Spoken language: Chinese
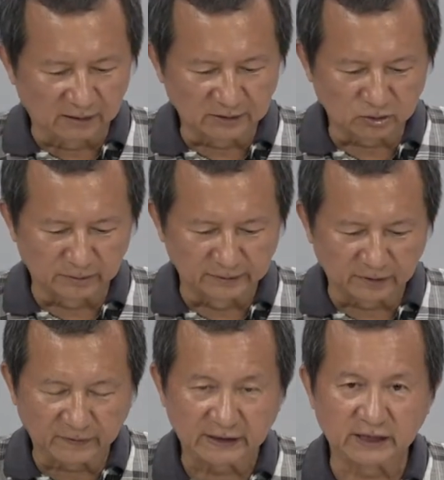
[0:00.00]
老师，我们的
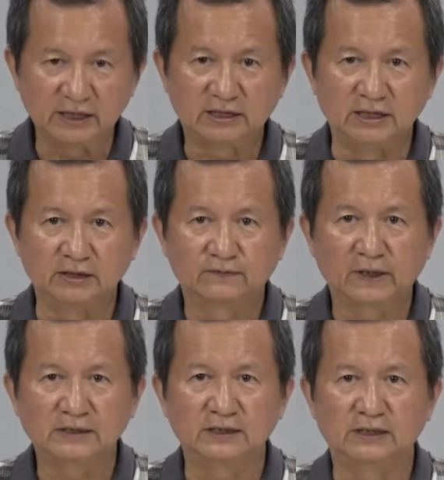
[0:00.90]
飞机已
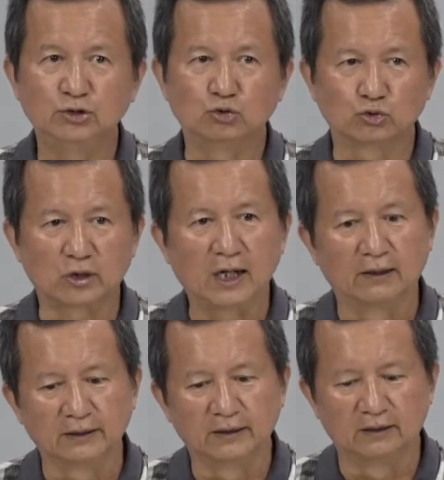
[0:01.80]
飞机已经组装
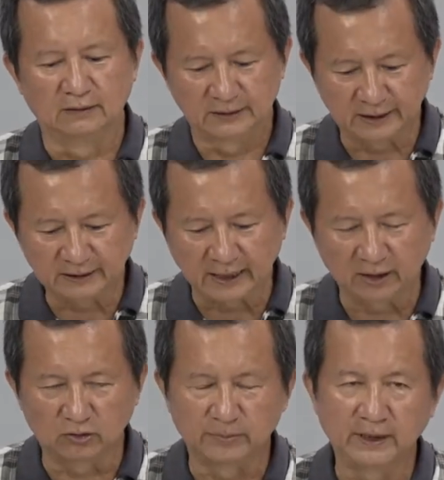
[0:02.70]
好了哈。接下来
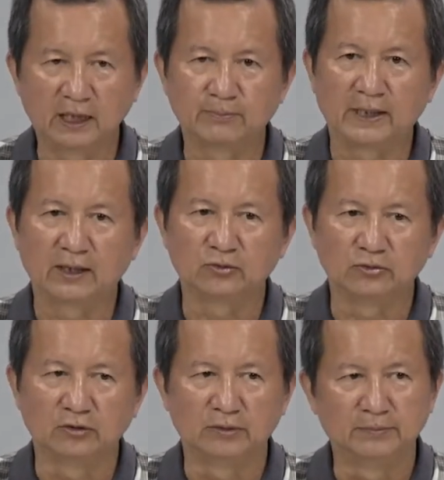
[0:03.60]
我们要把
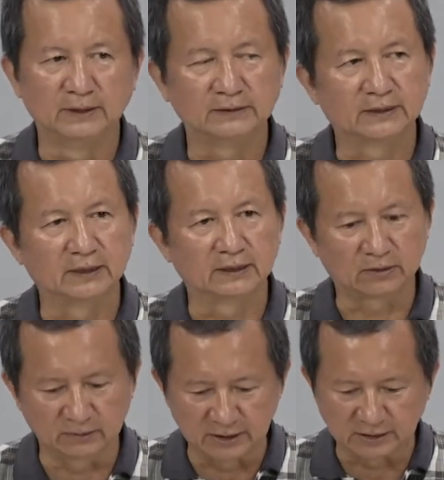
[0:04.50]
我们的
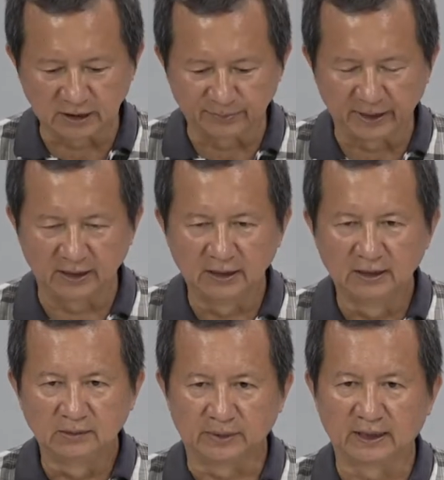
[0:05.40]
动力设备
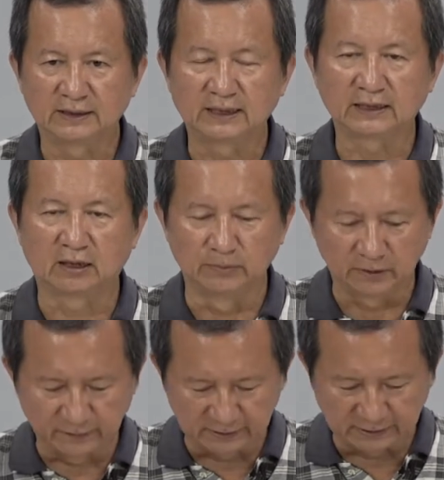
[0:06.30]
把它加到我们的
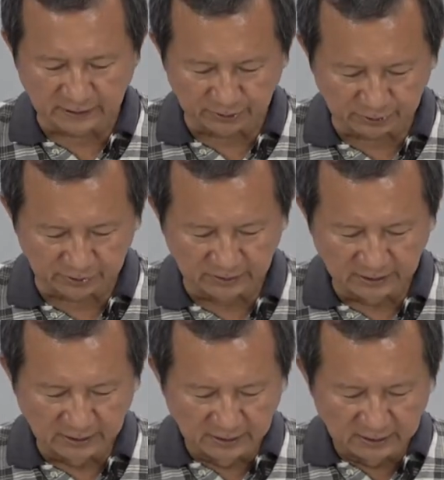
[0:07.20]
飞机上去。
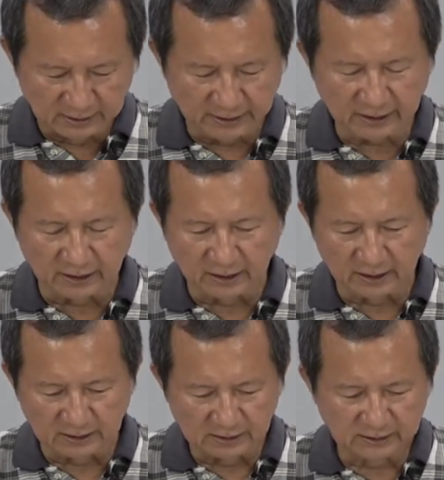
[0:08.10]
第一个
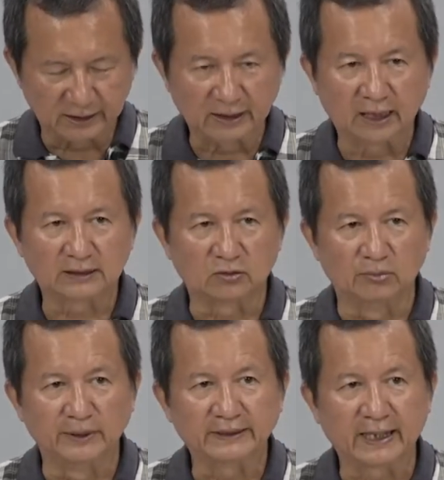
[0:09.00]
呢，先拿我
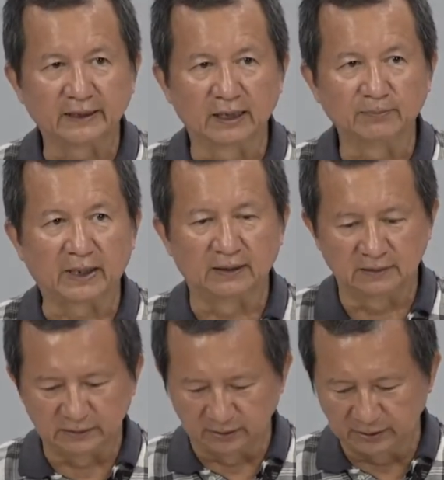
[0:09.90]
们太阳能板，
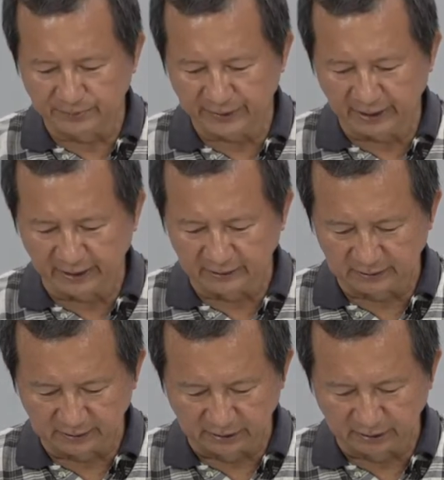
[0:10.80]
有一片
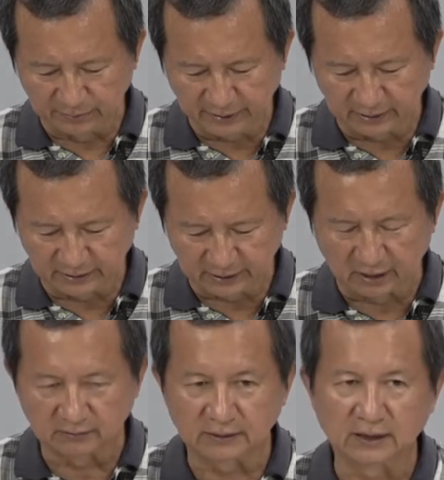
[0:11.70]
有一片
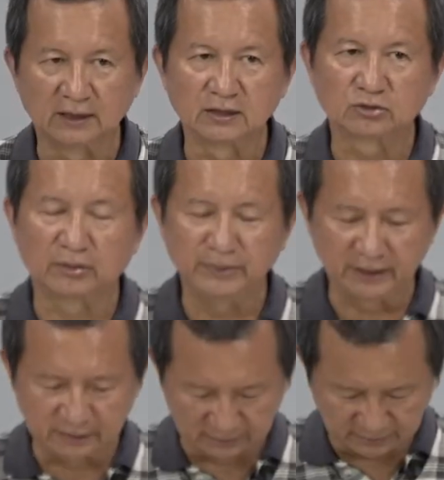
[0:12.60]
小的双
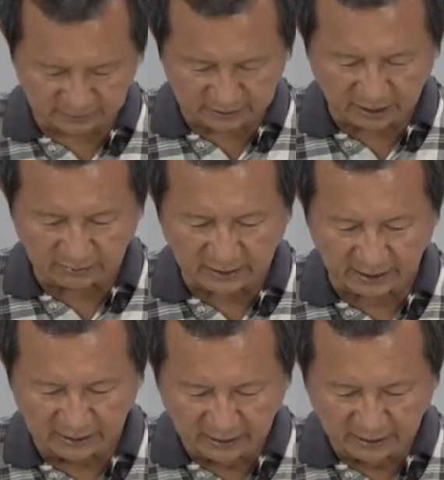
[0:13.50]
面胶带，